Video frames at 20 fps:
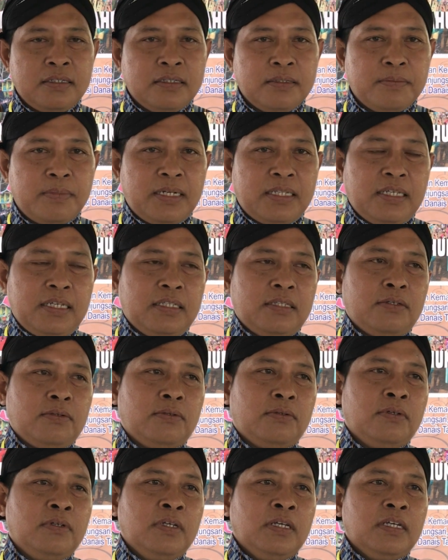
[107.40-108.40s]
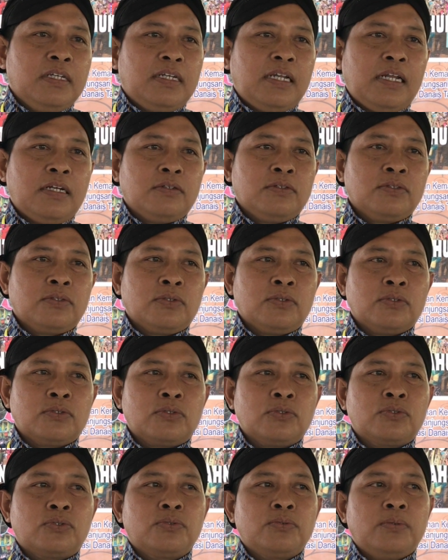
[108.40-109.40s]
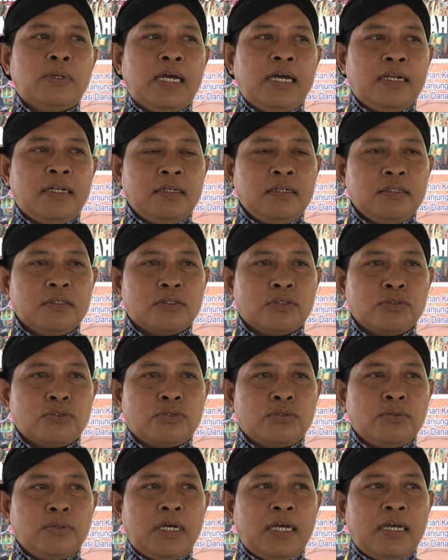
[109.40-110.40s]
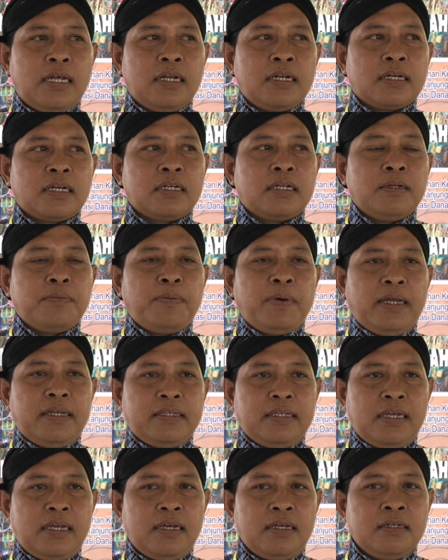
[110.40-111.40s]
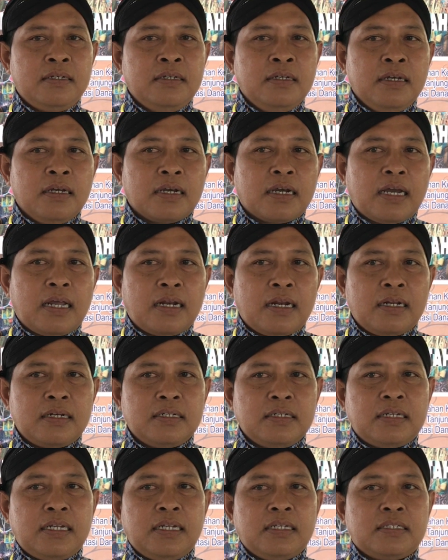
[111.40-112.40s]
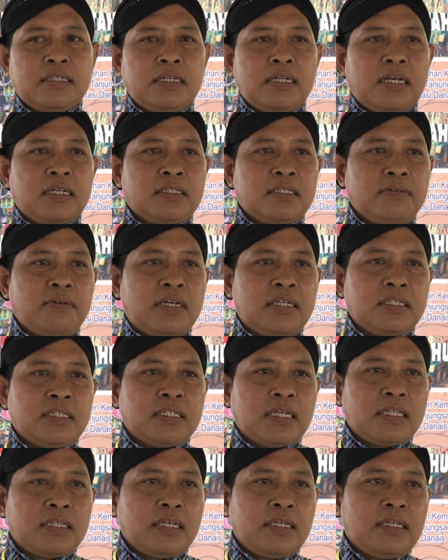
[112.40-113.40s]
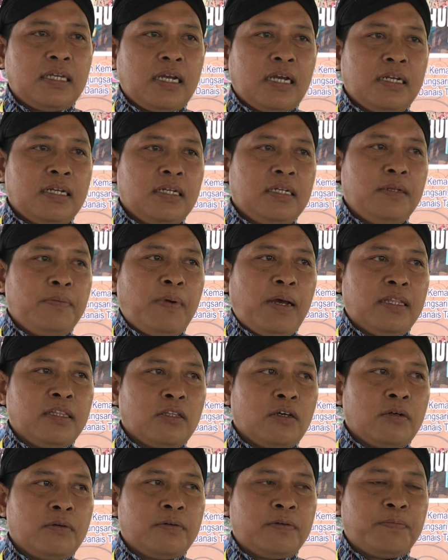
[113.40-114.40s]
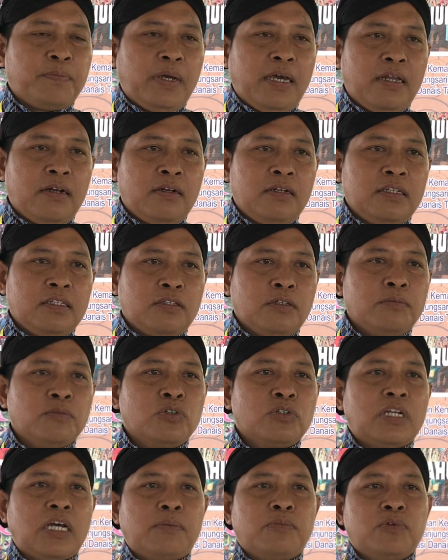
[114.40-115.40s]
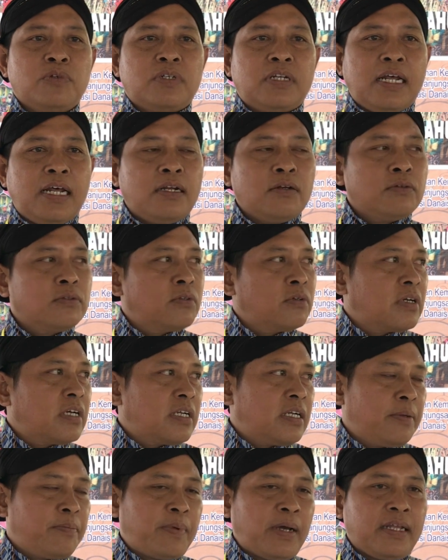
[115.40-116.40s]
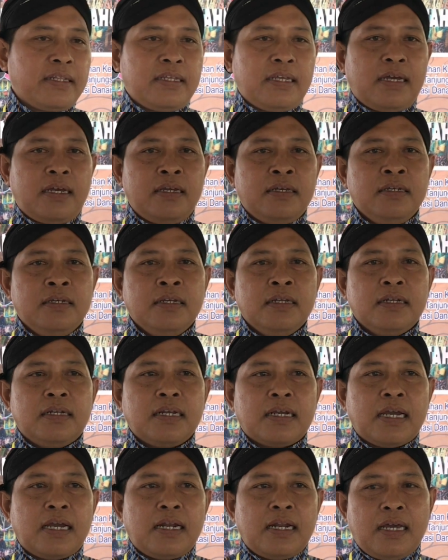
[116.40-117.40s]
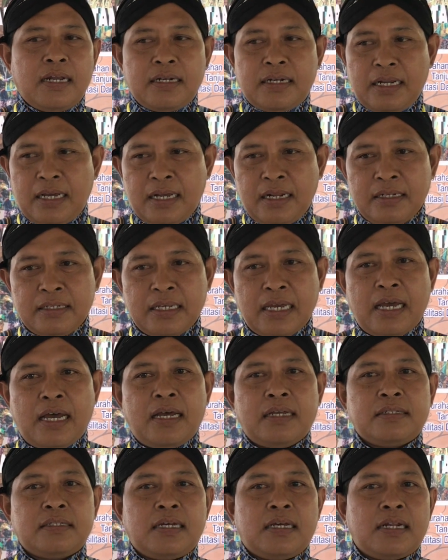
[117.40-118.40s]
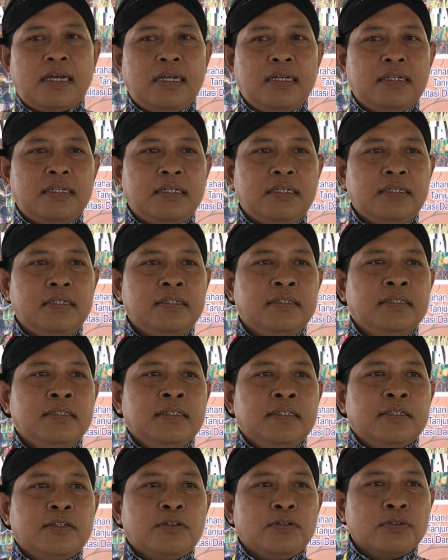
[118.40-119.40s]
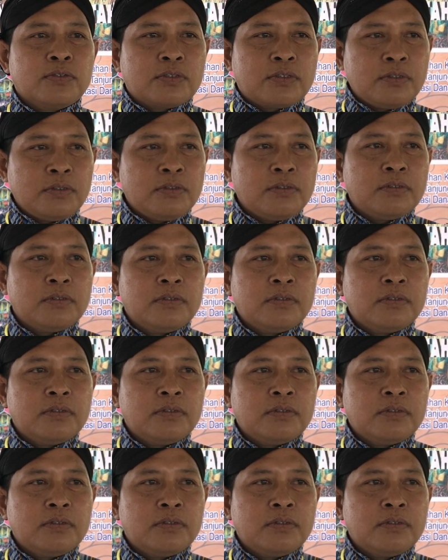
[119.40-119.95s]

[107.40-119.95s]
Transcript: seperti itu dan untuk tujuan tujuan kedepannya karena di destinasi wisata yang ada di Bantau dan itu mudah-mudahan untuk kedepannya dengan adanya acara ini untuk